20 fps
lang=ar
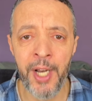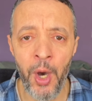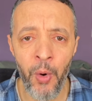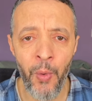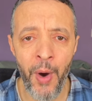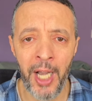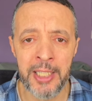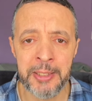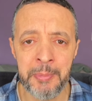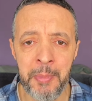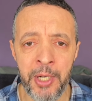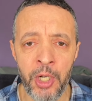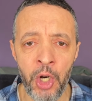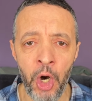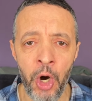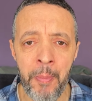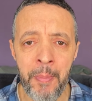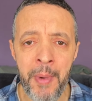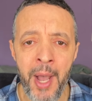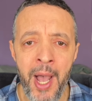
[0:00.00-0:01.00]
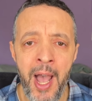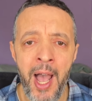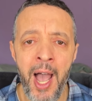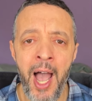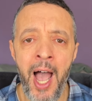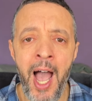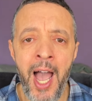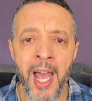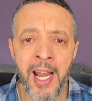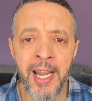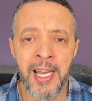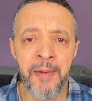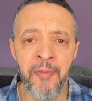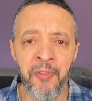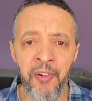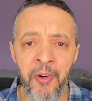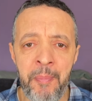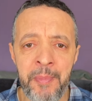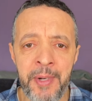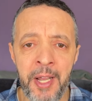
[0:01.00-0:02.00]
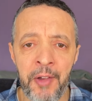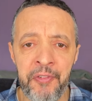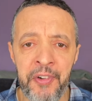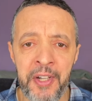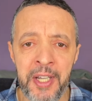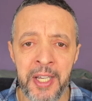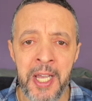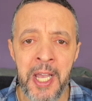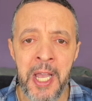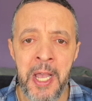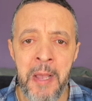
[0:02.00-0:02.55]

واحد منهم حالين فمنا فيه